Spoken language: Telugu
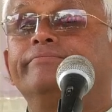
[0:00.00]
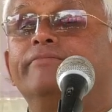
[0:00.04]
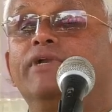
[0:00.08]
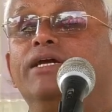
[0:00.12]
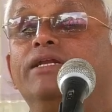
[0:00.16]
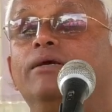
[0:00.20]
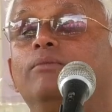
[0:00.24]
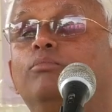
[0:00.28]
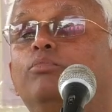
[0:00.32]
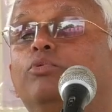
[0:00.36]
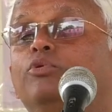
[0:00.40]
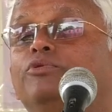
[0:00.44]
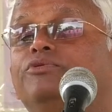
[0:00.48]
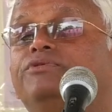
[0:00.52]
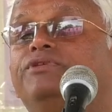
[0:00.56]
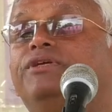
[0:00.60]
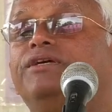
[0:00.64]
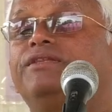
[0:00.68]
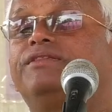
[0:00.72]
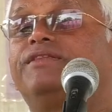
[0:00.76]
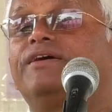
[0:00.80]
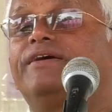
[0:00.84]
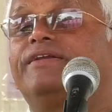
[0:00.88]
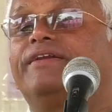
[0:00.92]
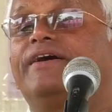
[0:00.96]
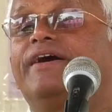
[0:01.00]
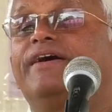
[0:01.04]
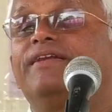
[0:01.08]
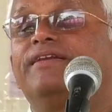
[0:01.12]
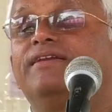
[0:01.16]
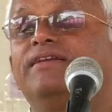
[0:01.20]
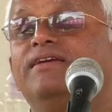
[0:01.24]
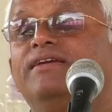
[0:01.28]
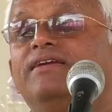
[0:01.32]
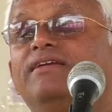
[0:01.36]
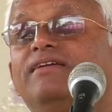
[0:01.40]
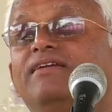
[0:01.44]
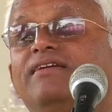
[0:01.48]
మన
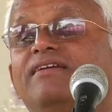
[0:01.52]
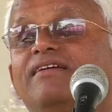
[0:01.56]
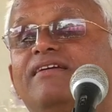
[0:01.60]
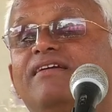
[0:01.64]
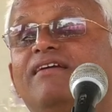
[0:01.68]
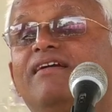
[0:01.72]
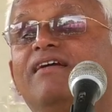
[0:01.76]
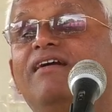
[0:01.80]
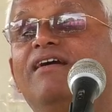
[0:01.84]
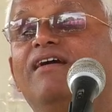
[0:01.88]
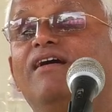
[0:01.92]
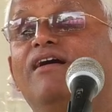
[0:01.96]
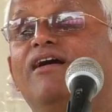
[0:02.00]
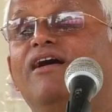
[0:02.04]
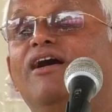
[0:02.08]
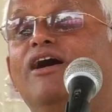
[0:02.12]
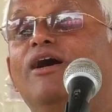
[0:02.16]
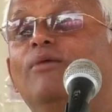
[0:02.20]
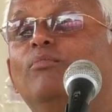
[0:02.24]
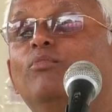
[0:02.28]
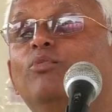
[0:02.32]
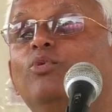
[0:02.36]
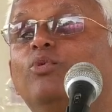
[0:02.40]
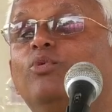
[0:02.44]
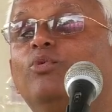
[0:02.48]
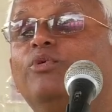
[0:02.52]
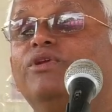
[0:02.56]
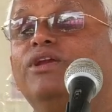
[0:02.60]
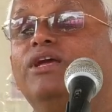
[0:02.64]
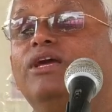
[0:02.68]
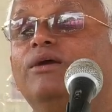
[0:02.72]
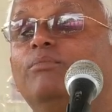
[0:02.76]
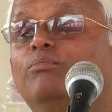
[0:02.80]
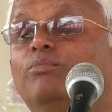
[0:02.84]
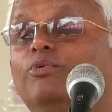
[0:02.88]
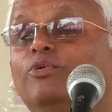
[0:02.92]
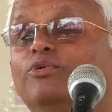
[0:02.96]
బుద్ధితనాన్ని అమ్ముకునే